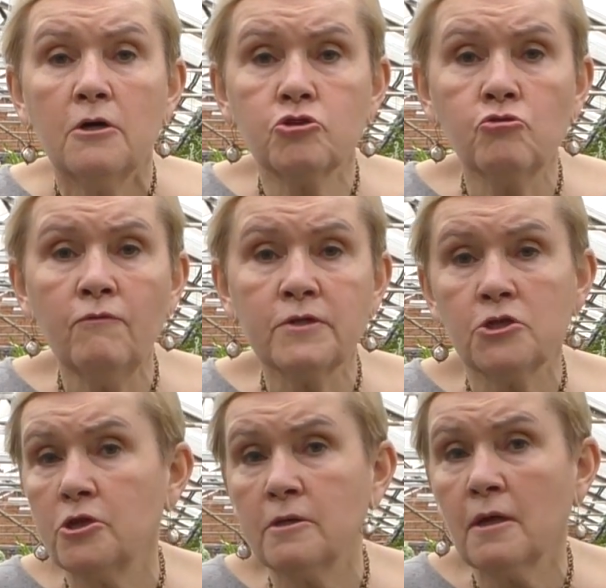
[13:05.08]
что вы
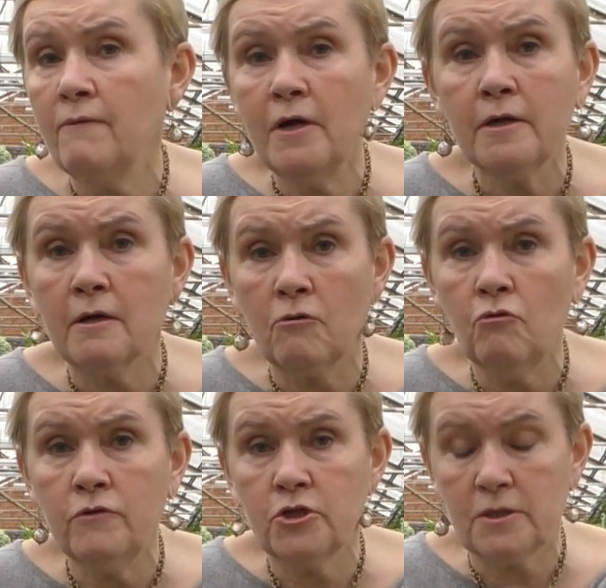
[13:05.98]
зачеренковали и
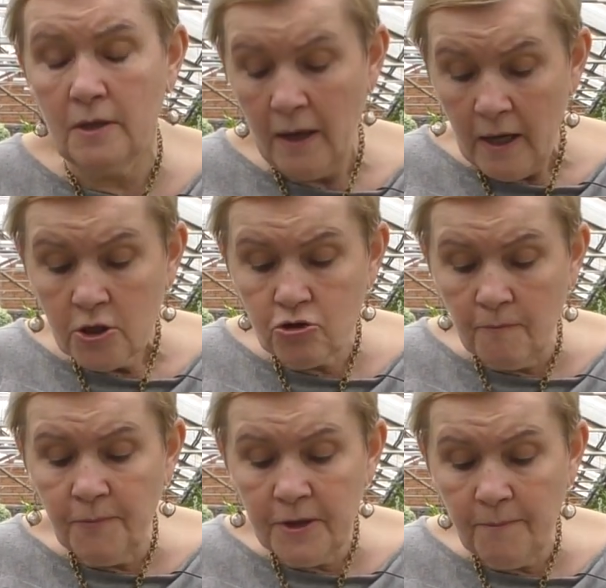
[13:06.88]
какого числа,
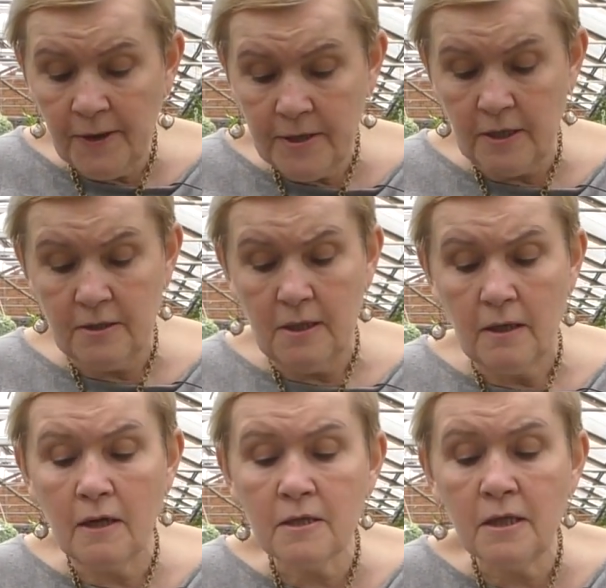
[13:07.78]
чтобы было понятно.
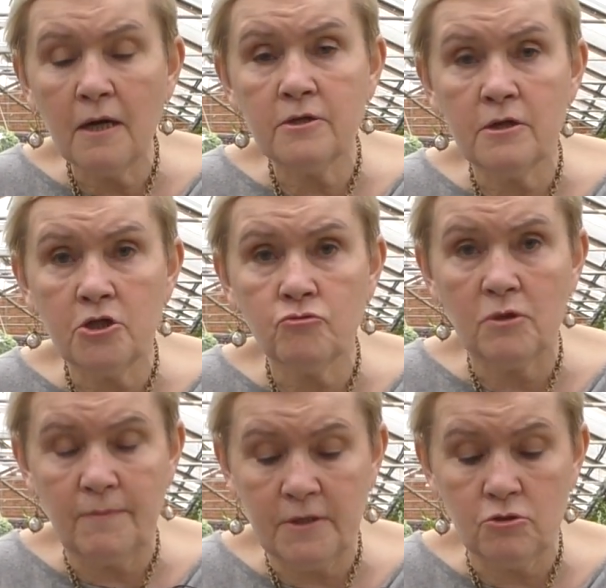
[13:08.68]
Когда они начнут
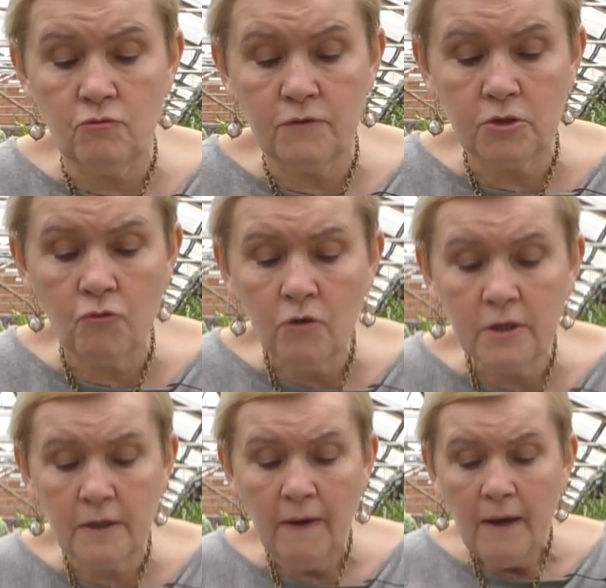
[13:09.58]
образовывать
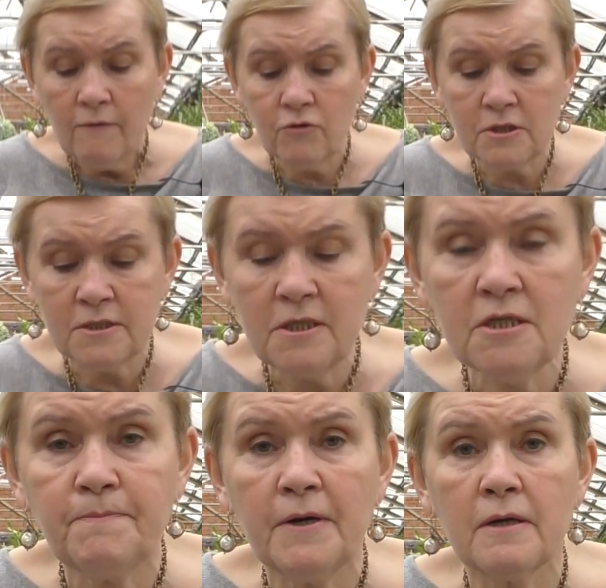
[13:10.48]
корни, вот
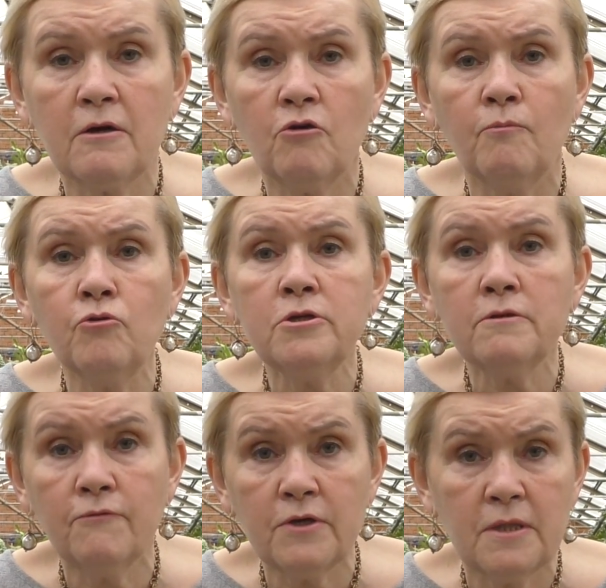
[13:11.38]
здесь по краю
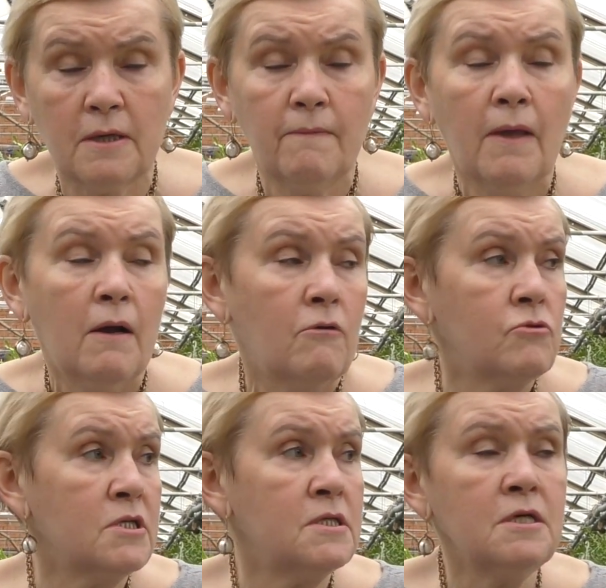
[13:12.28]
будет видно. У
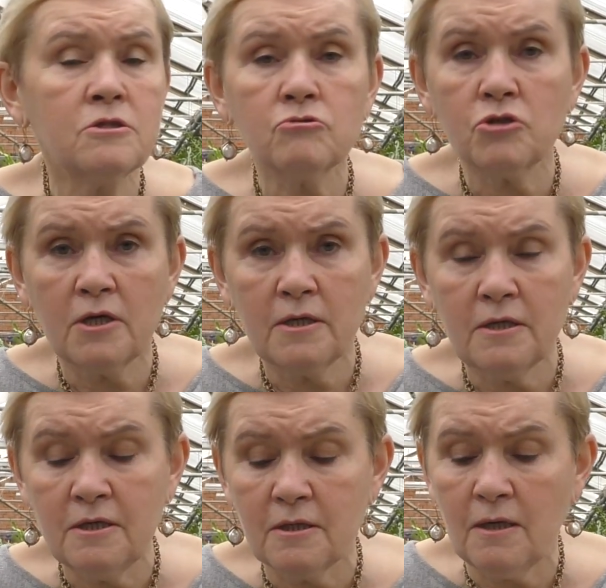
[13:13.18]
нас есть уже
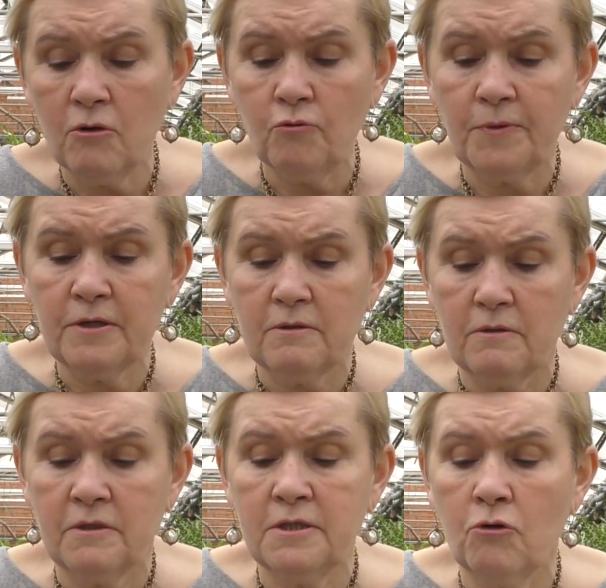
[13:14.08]
какие-то коробки,
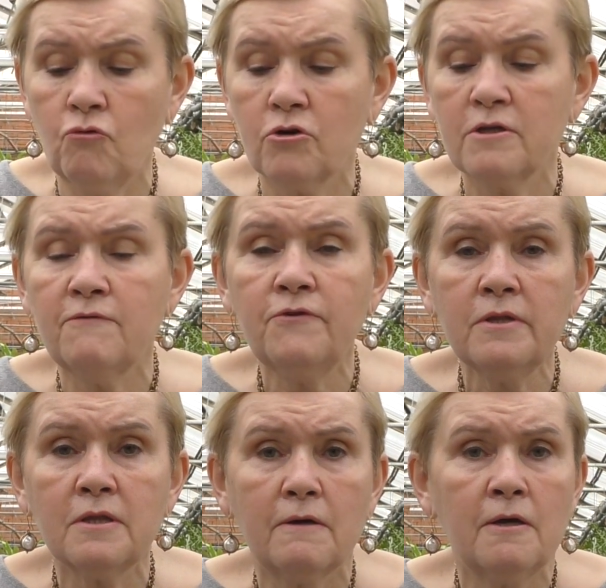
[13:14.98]
где корни
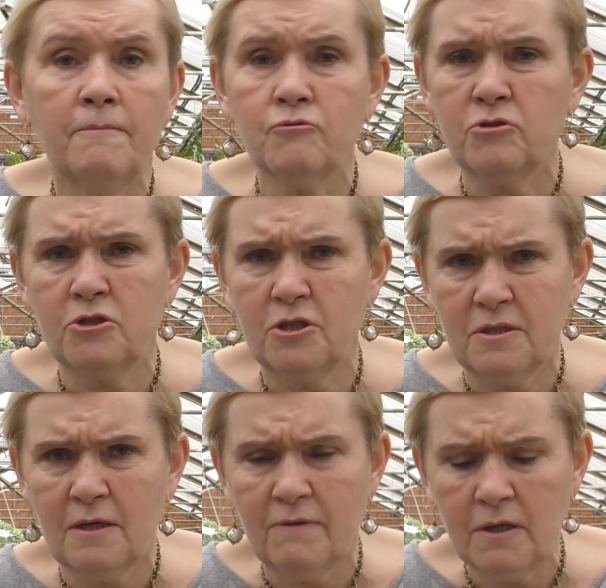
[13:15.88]
видно, я просто,
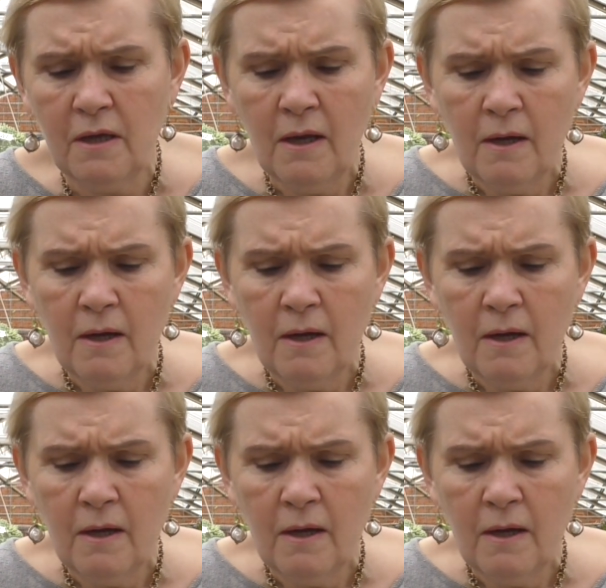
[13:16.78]
честно говоря,